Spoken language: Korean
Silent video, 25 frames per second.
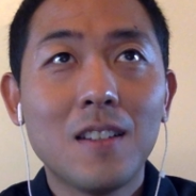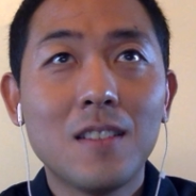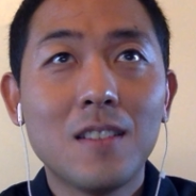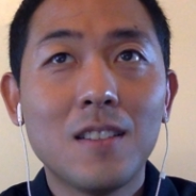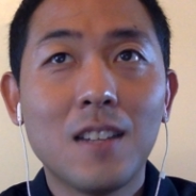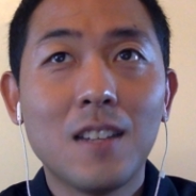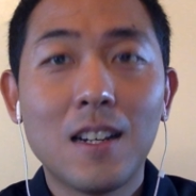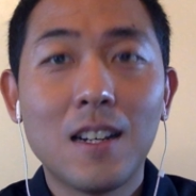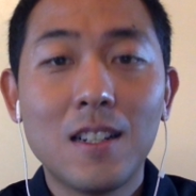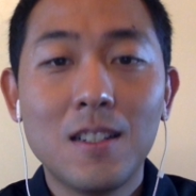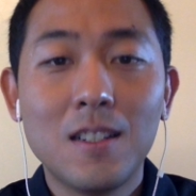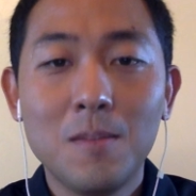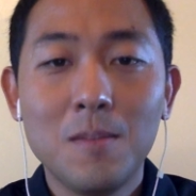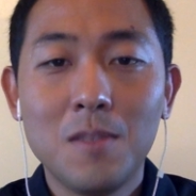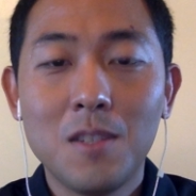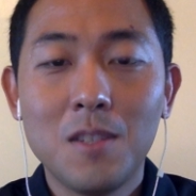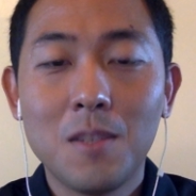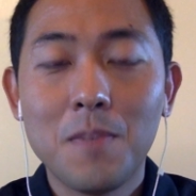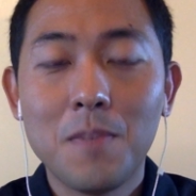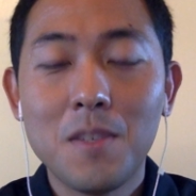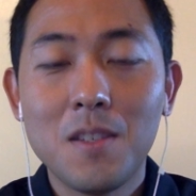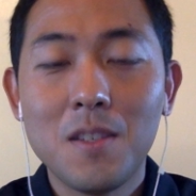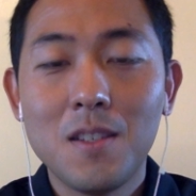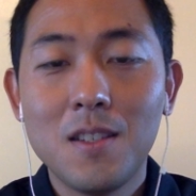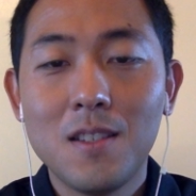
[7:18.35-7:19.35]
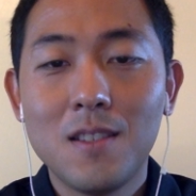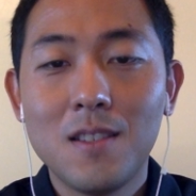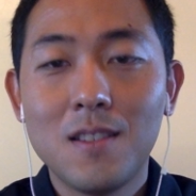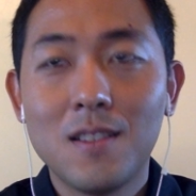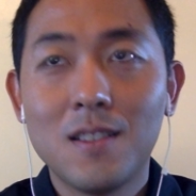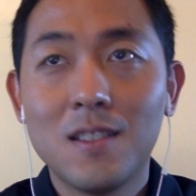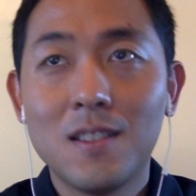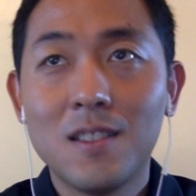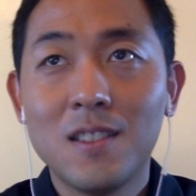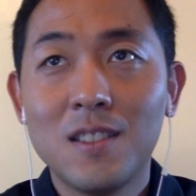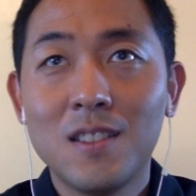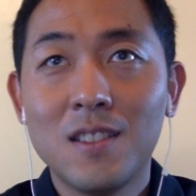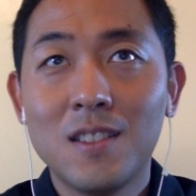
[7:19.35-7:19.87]
제가 음식
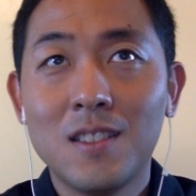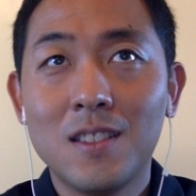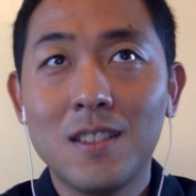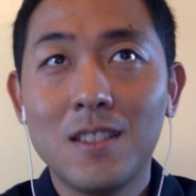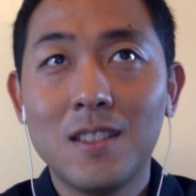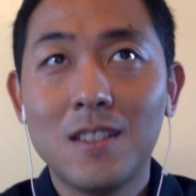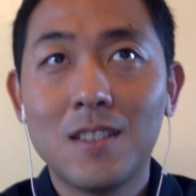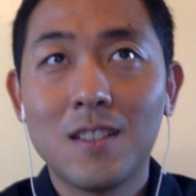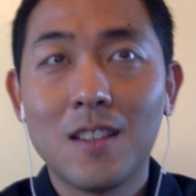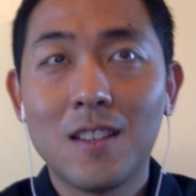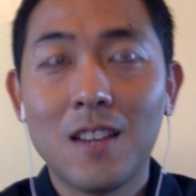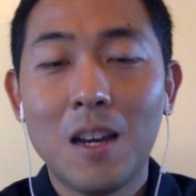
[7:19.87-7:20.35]
비즈니스를 이렇게